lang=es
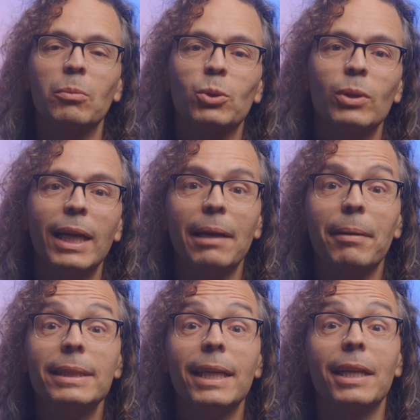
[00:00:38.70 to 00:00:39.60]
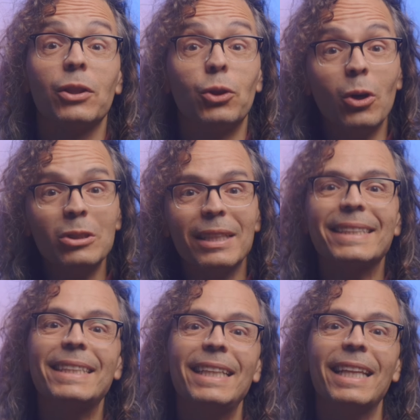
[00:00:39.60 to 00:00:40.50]
como suena el Lavalier 2
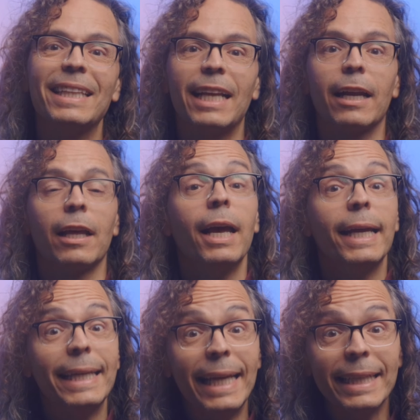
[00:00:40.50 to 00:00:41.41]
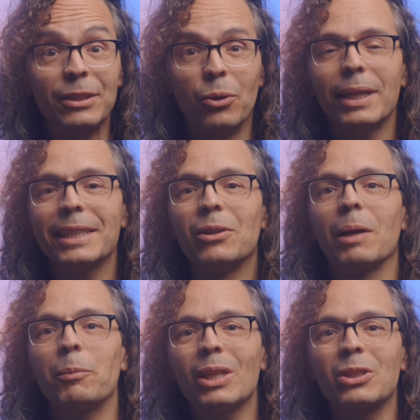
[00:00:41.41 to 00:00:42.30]
sin editar. Y esto es lo
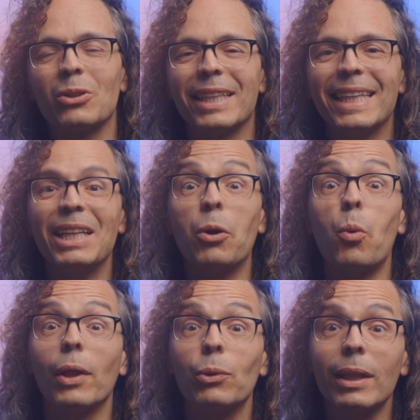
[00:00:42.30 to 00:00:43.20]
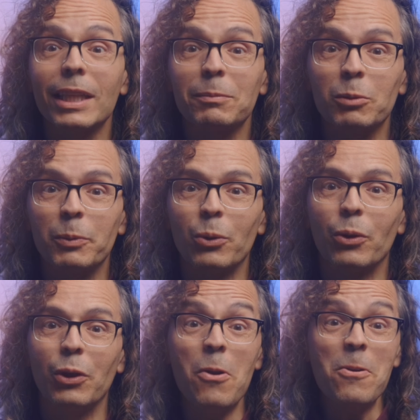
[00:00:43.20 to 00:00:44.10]
que puedes conseguir cuando haces
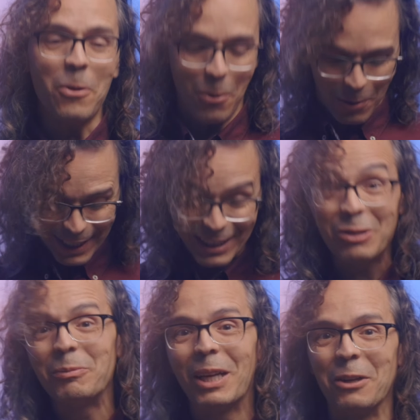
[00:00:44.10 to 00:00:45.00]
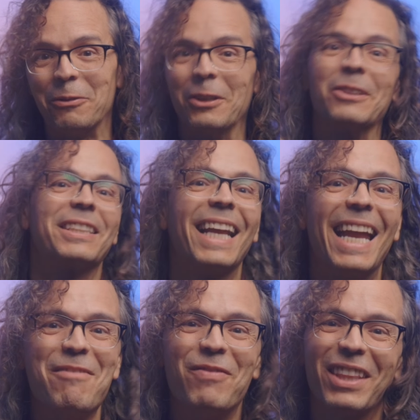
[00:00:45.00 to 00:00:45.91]
postproducción con estos micrófonos.
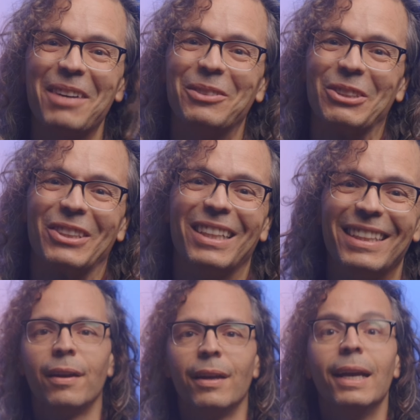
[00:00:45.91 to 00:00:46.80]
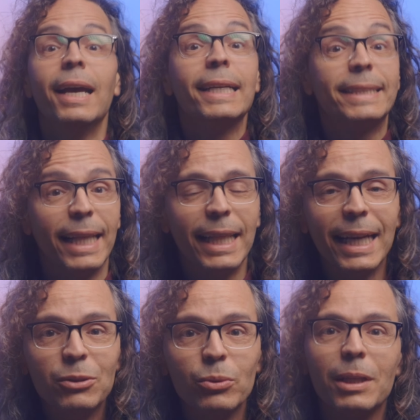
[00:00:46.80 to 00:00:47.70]
¡Empezamos! Si
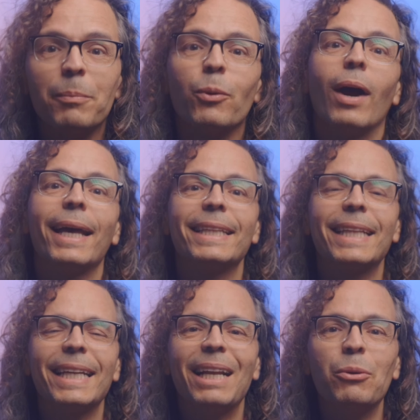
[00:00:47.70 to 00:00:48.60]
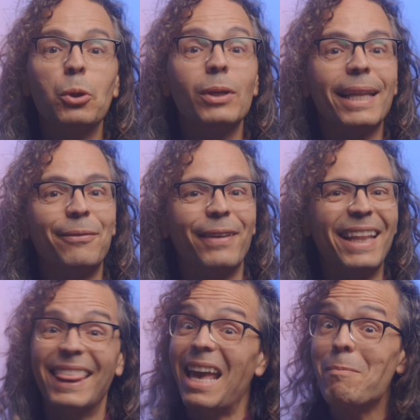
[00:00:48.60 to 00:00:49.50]
dedicas un tiempo a editar el audio, la
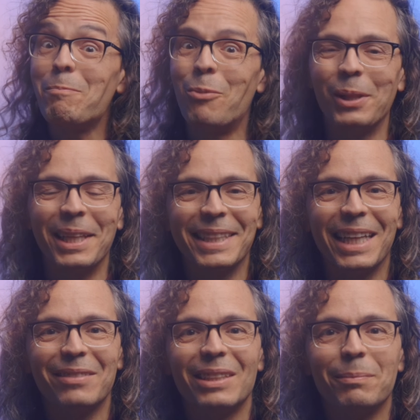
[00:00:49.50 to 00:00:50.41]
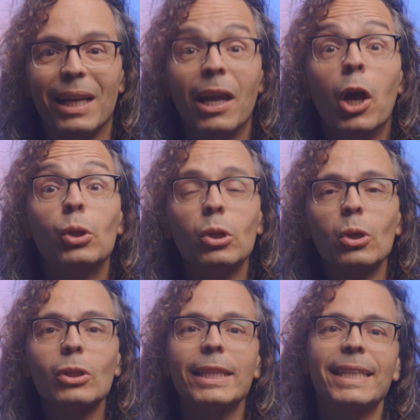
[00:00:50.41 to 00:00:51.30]
diferencia puede ser abismal. No
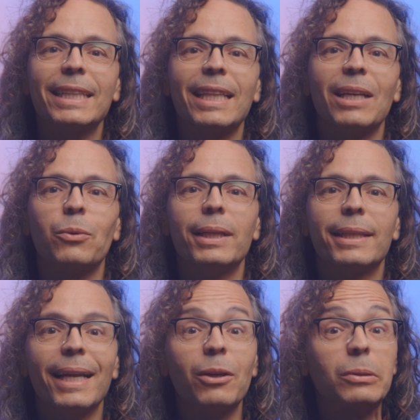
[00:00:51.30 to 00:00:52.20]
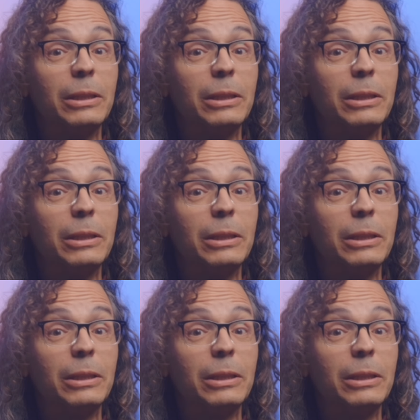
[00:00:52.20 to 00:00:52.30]
solo se trata de ecualizarlo,